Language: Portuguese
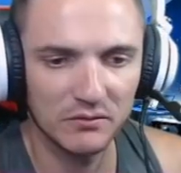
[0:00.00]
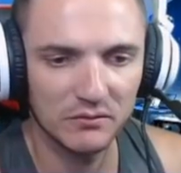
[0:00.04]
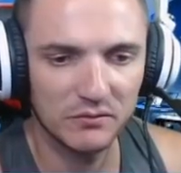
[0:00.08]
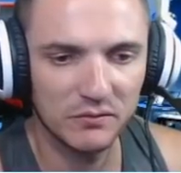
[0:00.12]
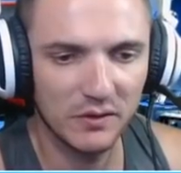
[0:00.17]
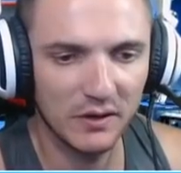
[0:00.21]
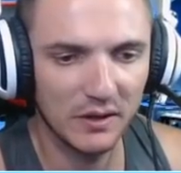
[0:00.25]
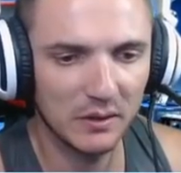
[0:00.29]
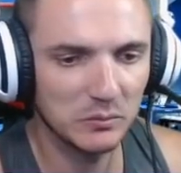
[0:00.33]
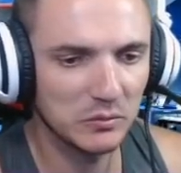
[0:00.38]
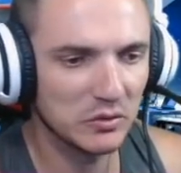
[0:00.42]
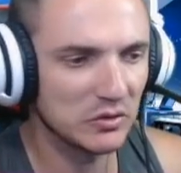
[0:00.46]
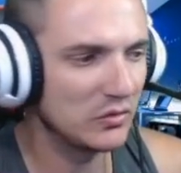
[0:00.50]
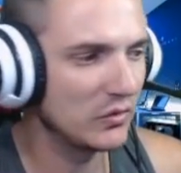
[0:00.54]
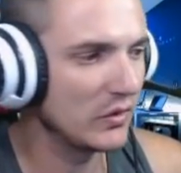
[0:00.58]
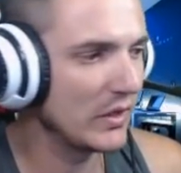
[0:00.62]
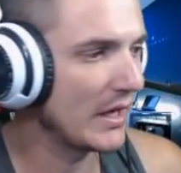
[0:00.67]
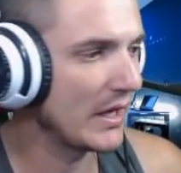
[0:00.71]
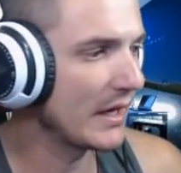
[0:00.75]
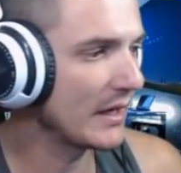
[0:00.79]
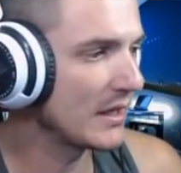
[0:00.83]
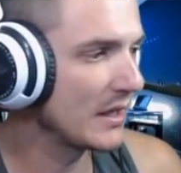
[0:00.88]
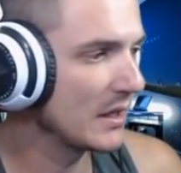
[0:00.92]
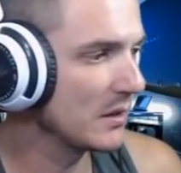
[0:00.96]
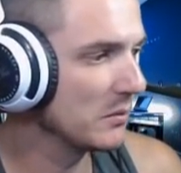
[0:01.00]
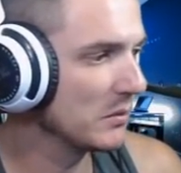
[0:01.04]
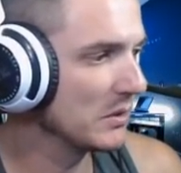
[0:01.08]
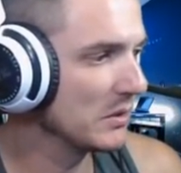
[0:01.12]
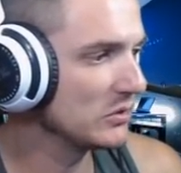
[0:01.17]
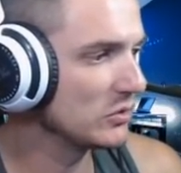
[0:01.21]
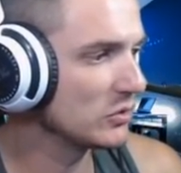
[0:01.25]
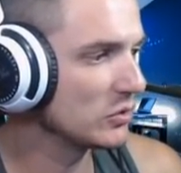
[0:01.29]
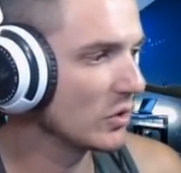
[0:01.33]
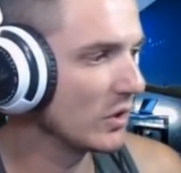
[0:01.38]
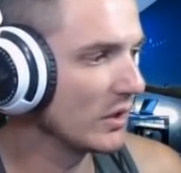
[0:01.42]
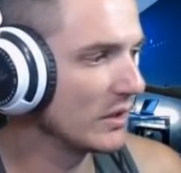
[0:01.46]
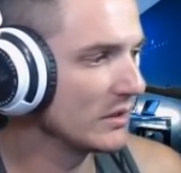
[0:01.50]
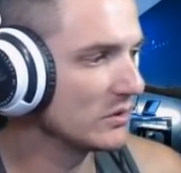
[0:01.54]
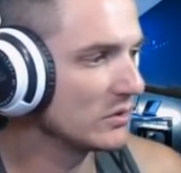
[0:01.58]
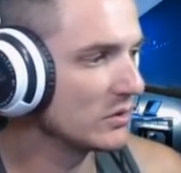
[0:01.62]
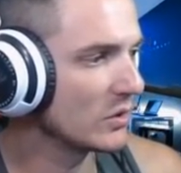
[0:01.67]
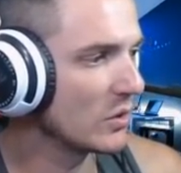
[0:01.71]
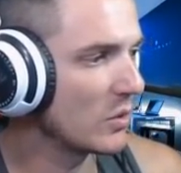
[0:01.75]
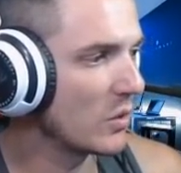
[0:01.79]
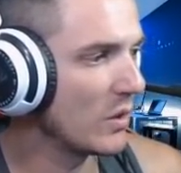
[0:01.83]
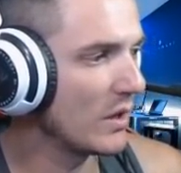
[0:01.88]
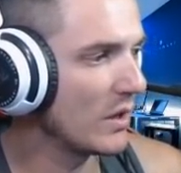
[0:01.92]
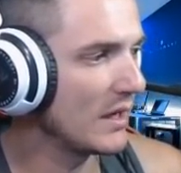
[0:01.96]
Vamos vir aqui em missões,
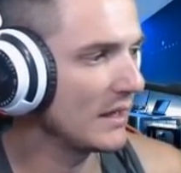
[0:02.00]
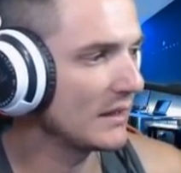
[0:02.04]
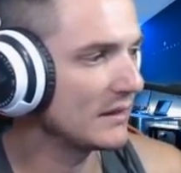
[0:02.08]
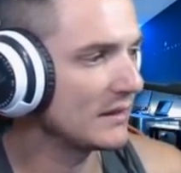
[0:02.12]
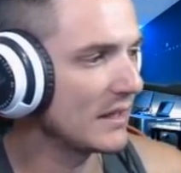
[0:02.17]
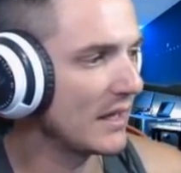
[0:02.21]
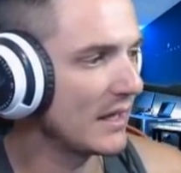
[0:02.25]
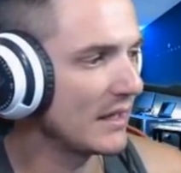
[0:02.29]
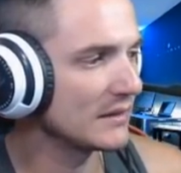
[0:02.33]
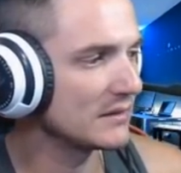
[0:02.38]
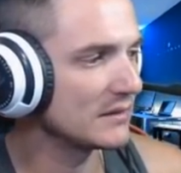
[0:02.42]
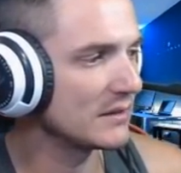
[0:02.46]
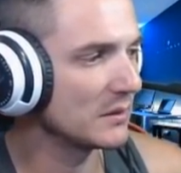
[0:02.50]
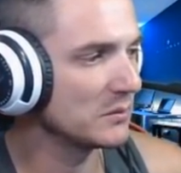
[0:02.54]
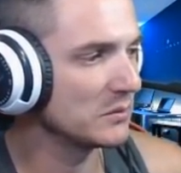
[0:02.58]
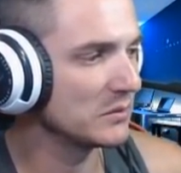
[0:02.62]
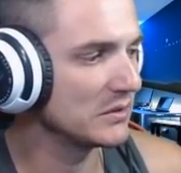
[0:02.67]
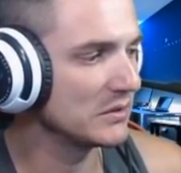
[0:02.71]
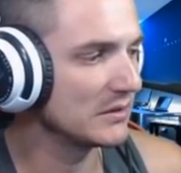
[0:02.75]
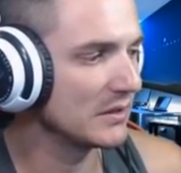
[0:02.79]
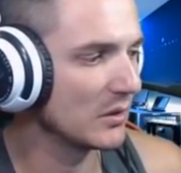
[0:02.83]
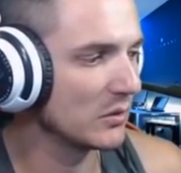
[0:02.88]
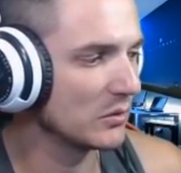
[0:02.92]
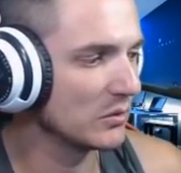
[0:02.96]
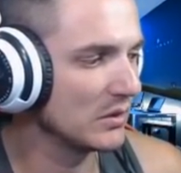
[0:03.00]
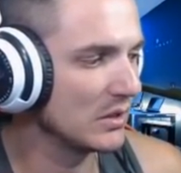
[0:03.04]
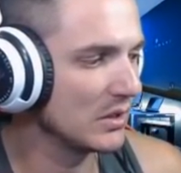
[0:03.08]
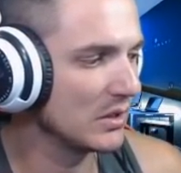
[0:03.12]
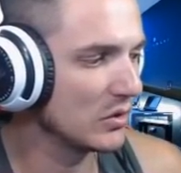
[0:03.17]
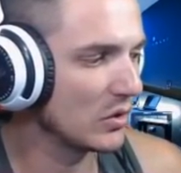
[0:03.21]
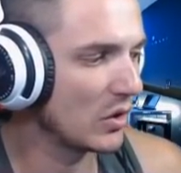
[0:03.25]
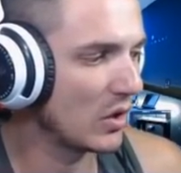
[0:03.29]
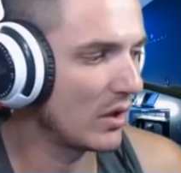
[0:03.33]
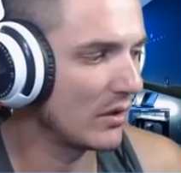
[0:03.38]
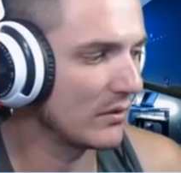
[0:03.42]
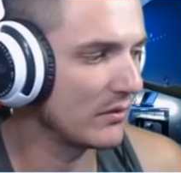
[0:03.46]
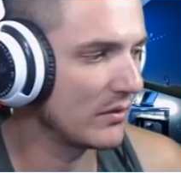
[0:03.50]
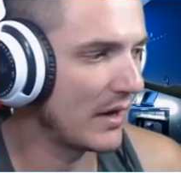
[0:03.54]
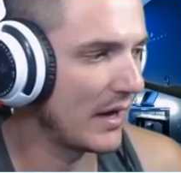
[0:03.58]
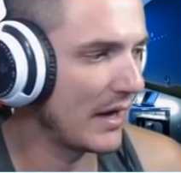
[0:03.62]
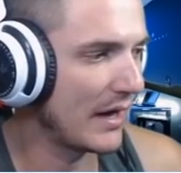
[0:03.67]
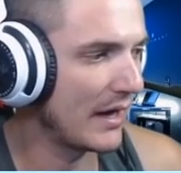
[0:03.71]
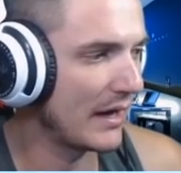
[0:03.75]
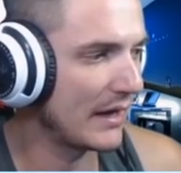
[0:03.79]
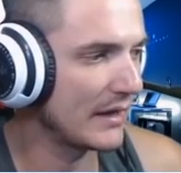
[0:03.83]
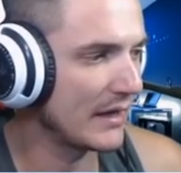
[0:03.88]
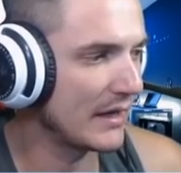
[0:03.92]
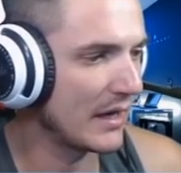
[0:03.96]
coletar essa missão de nova
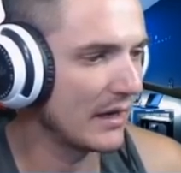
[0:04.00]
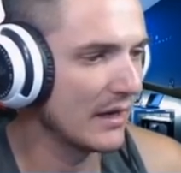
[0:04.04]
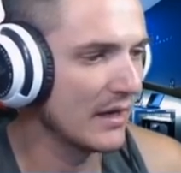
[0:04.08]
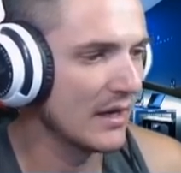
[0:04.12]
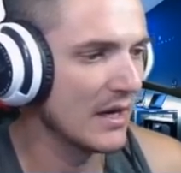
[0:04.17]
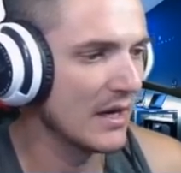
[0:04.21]
área